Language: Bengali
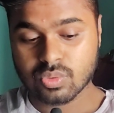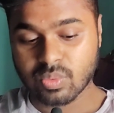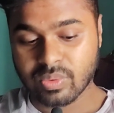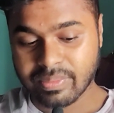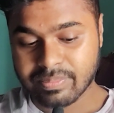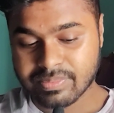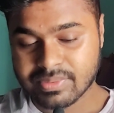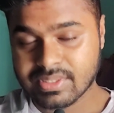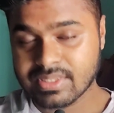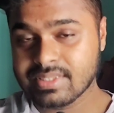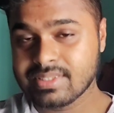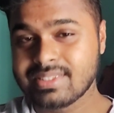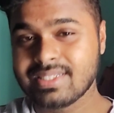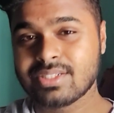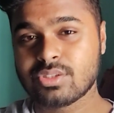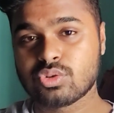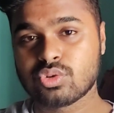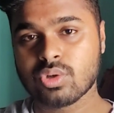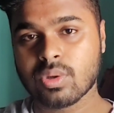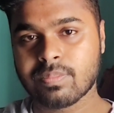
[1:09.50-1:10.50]
ওয়েব
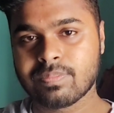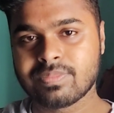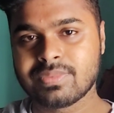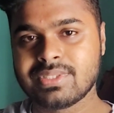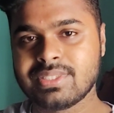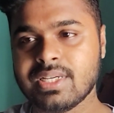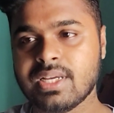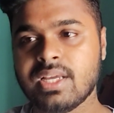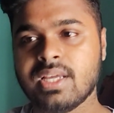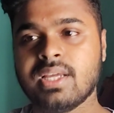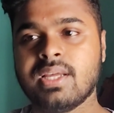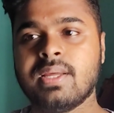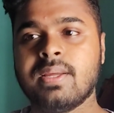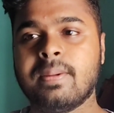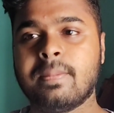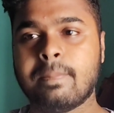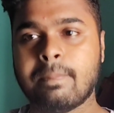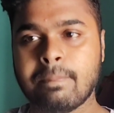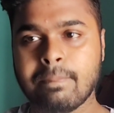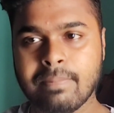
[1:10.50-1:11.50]
সিরিজের সবচেয়ে
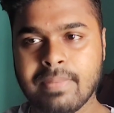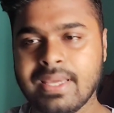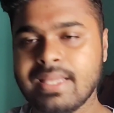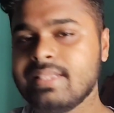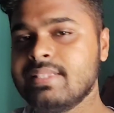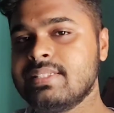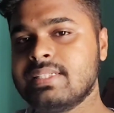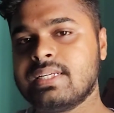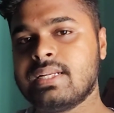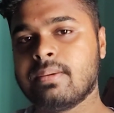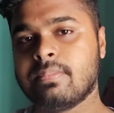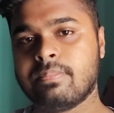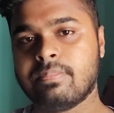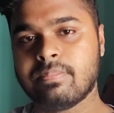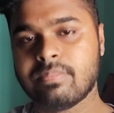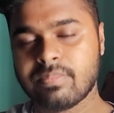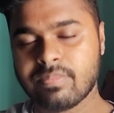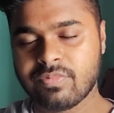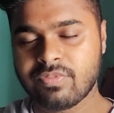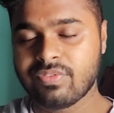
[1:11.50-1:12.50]
মেন যেটা
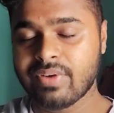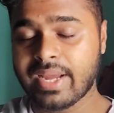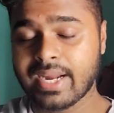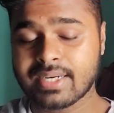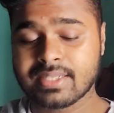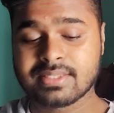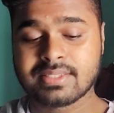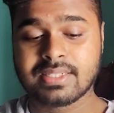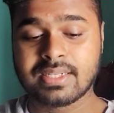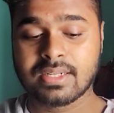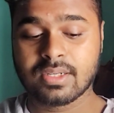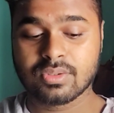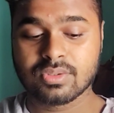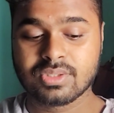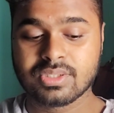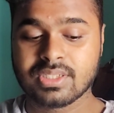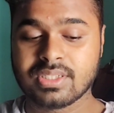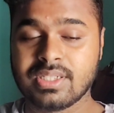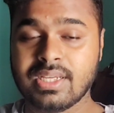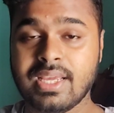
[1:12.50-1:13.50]
ফ্যাক্ট সেটা
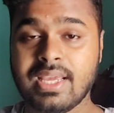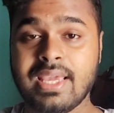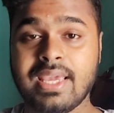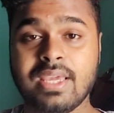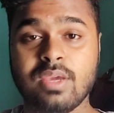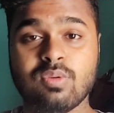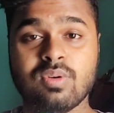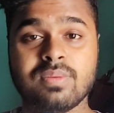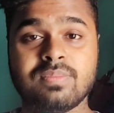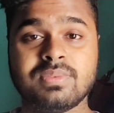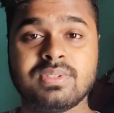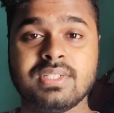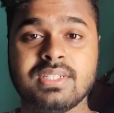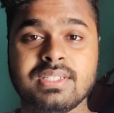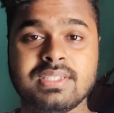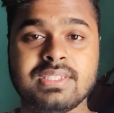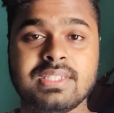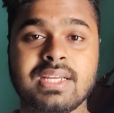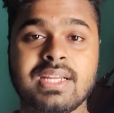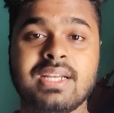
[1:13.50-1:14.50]
হচ্ছে যে এই ওয়েব
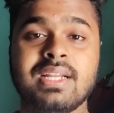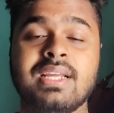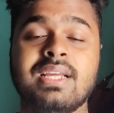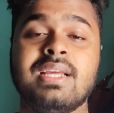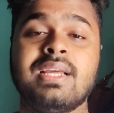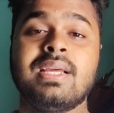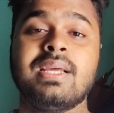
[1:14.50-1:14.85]
সিরিজের